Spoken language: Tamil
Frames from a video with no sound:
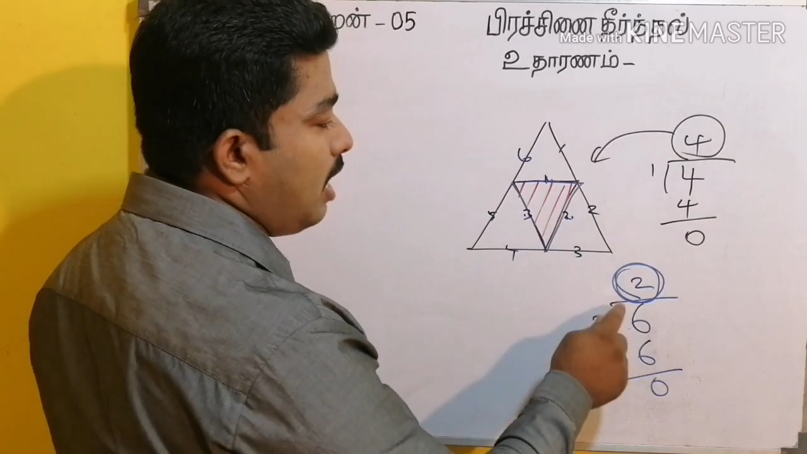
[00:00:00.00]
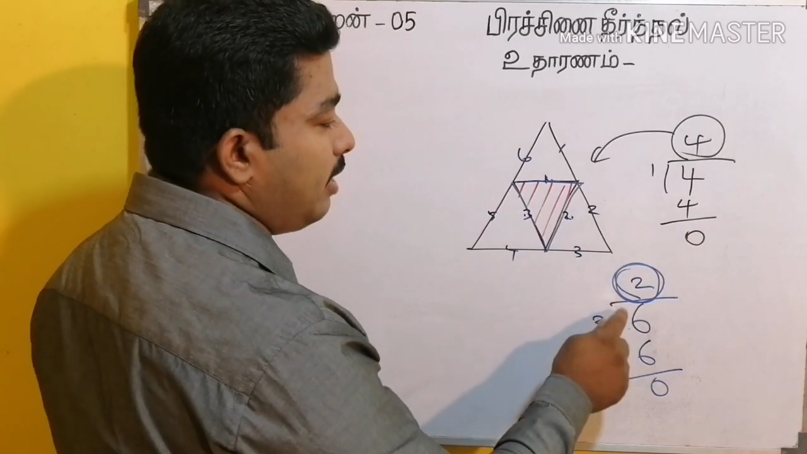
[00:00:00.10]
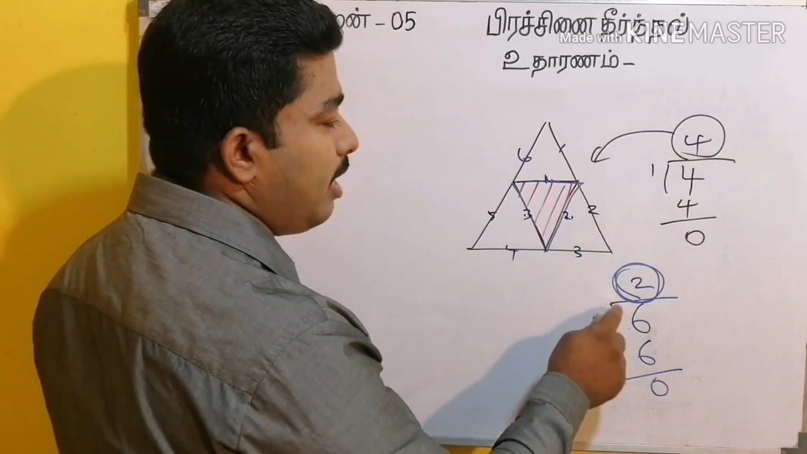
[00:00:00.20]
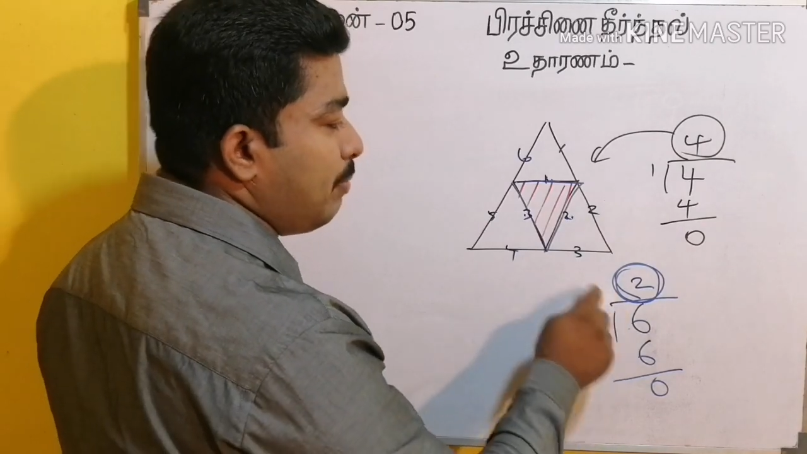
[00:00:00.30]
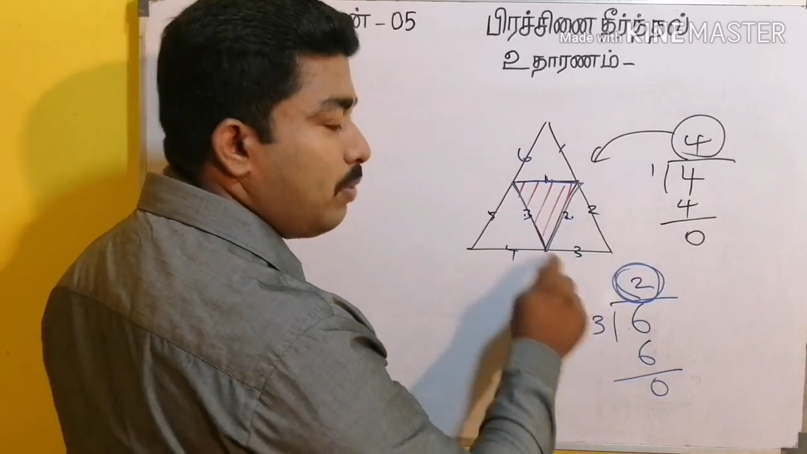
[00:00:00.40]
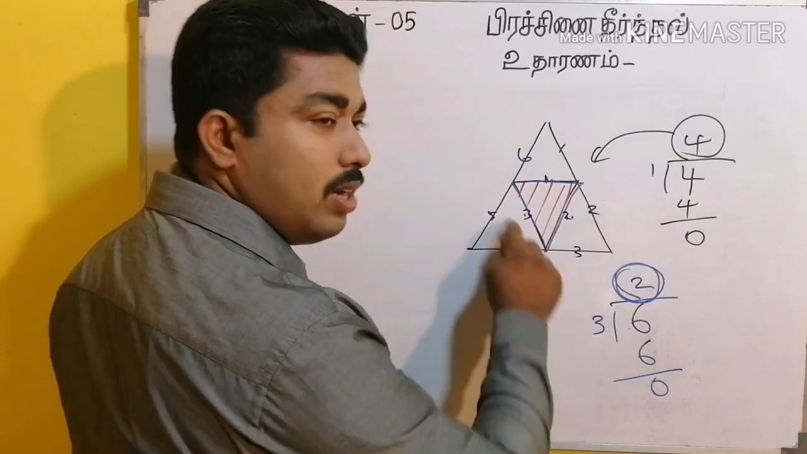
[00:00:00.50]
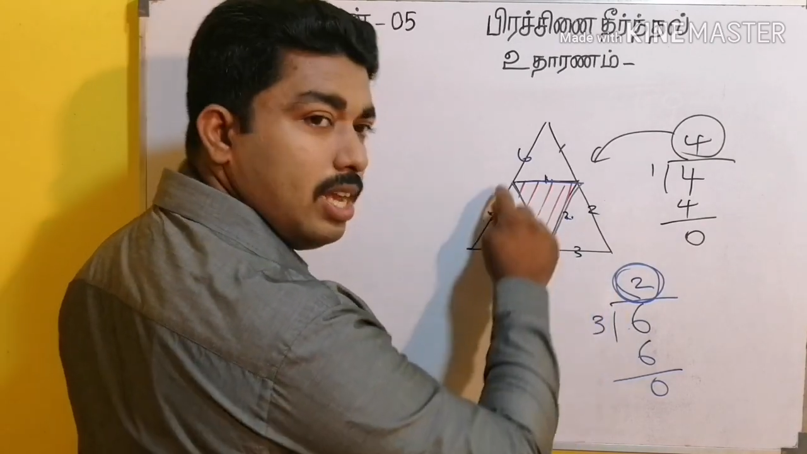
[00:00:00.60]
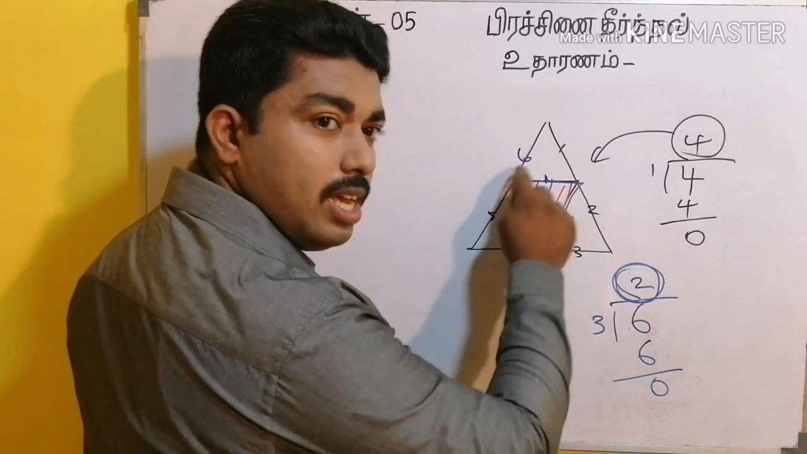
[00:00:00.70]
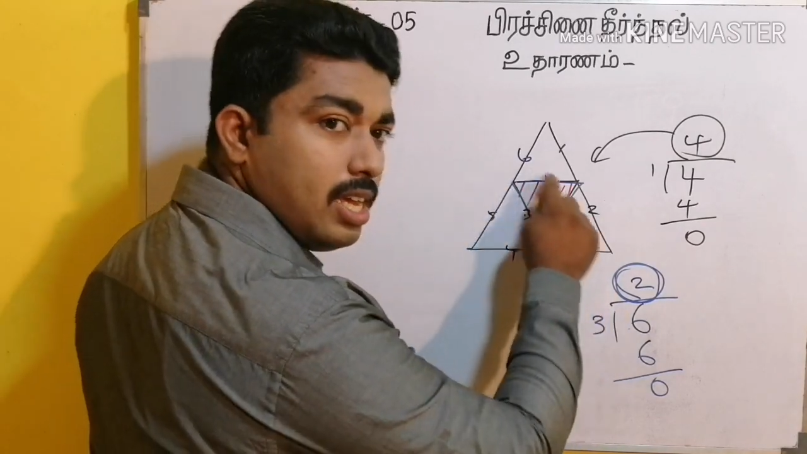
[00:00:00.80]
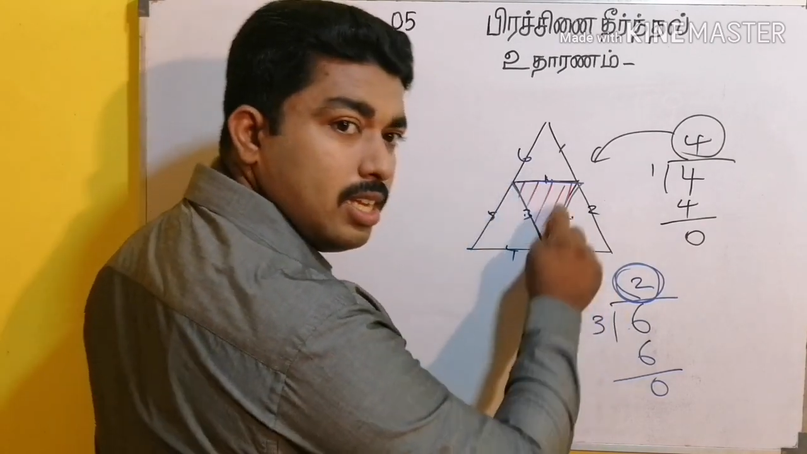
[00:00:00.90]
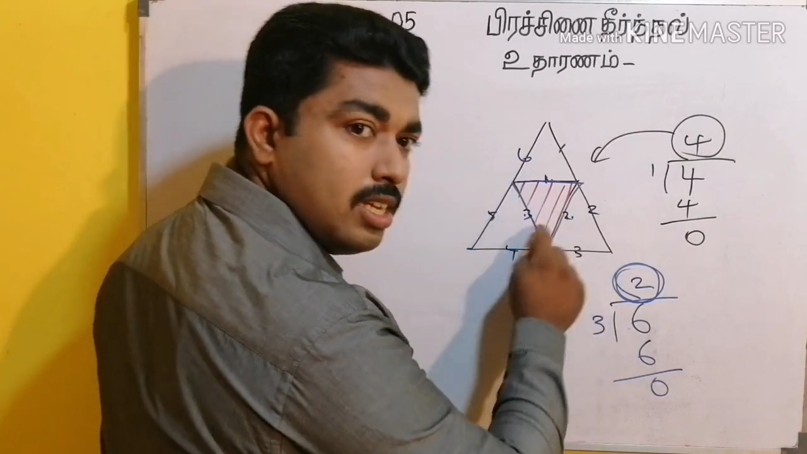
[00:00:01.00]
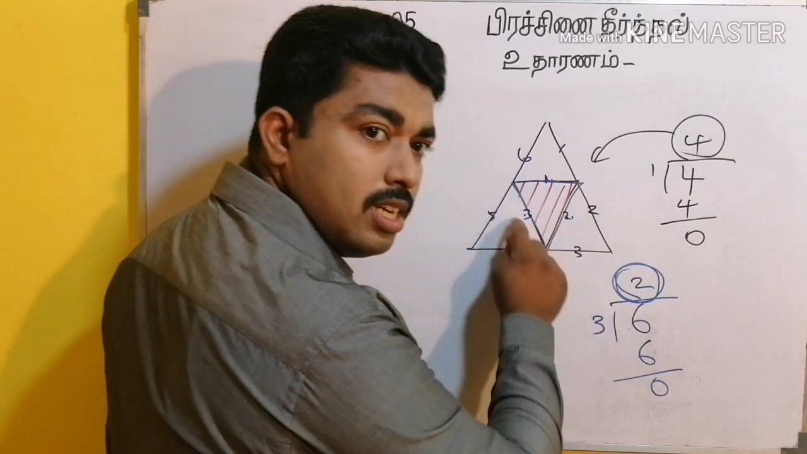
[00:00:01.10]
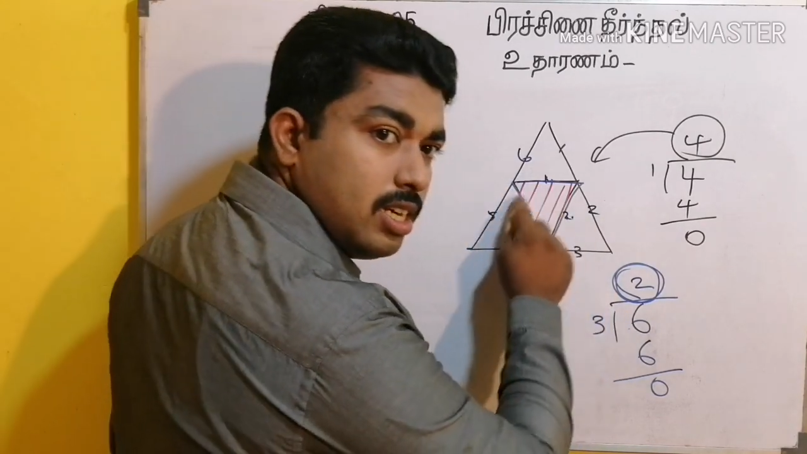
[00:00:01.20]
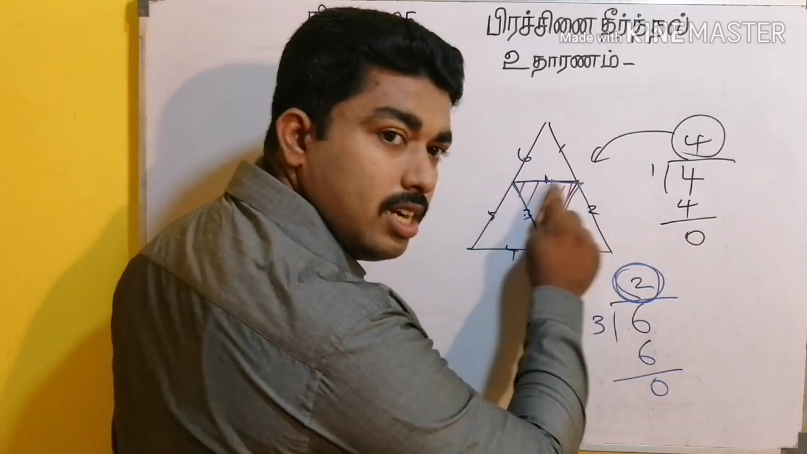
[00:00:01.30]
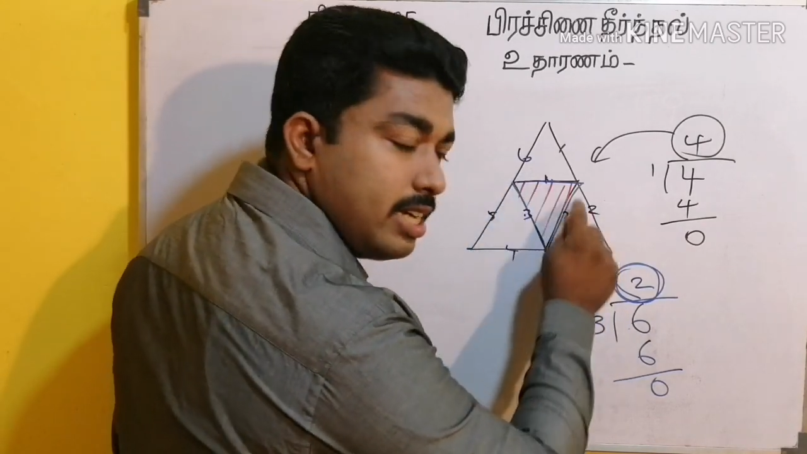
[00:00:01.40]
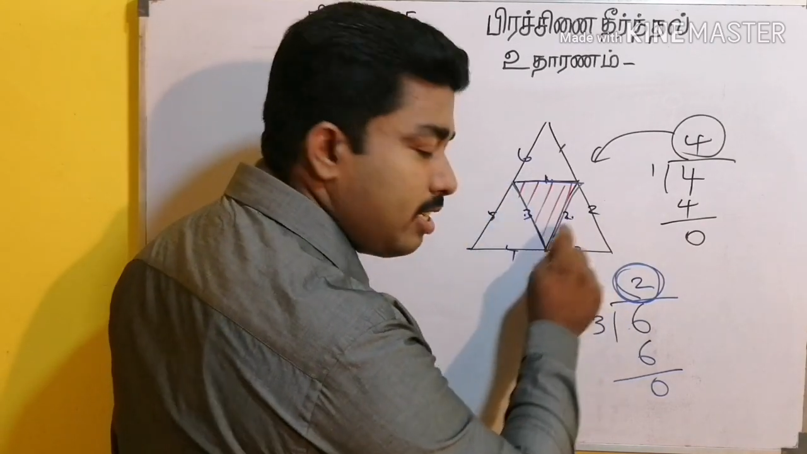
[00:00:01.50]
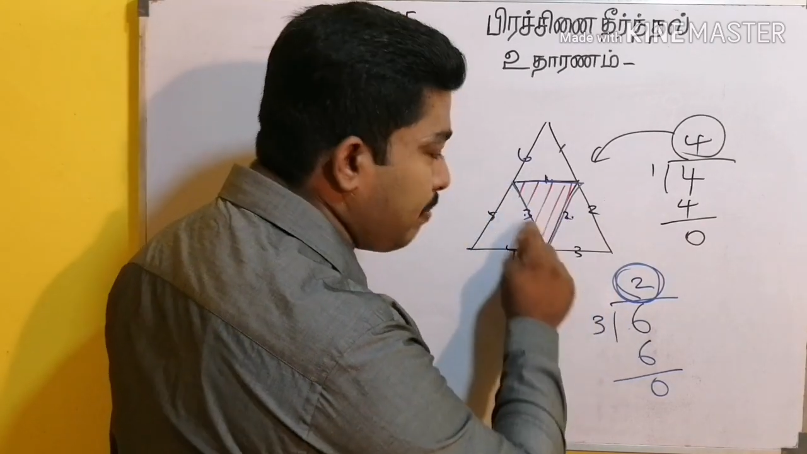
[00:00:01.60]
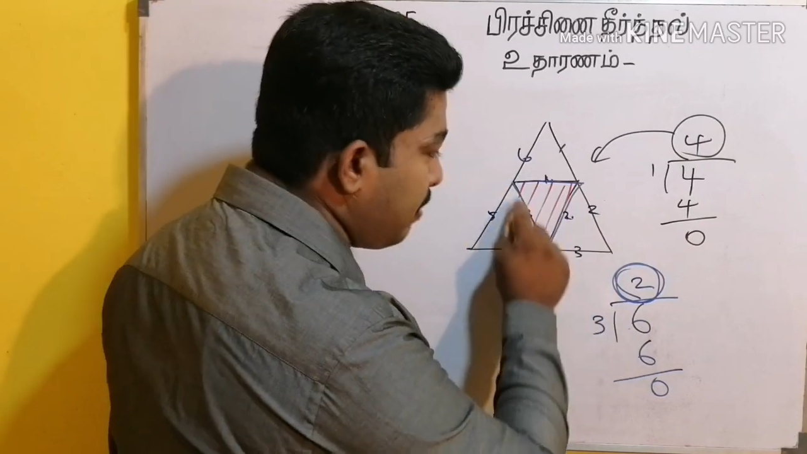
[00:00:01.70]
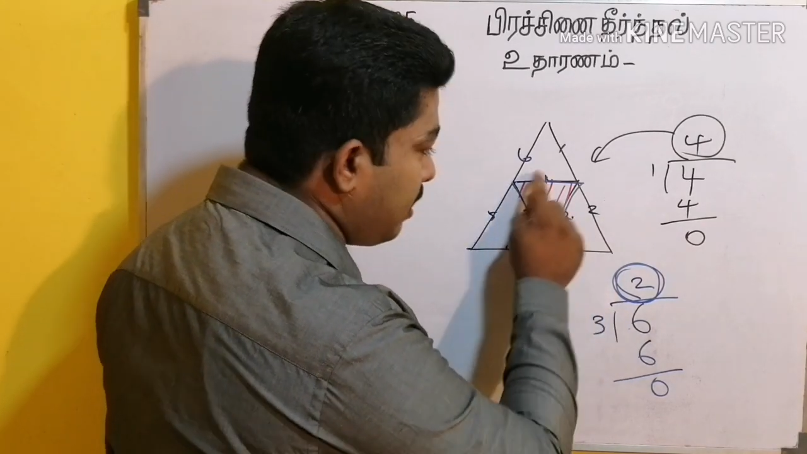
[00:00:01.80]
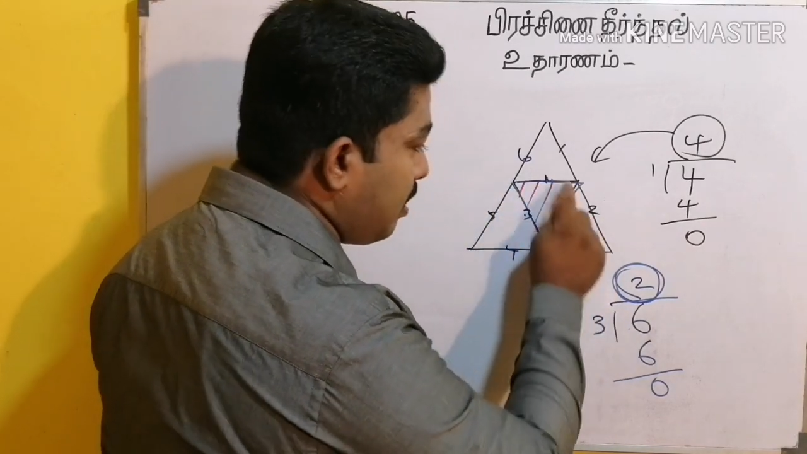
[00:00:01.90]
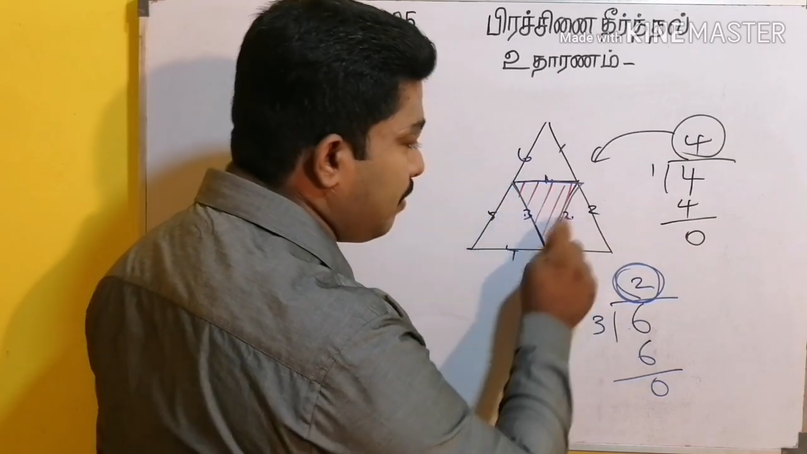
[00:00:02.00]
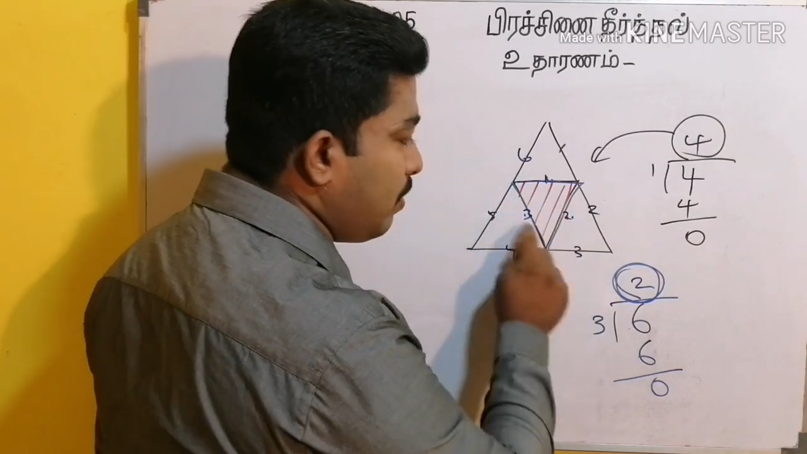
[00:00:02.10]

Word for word: அதே போல நுழற்றப்பட்ட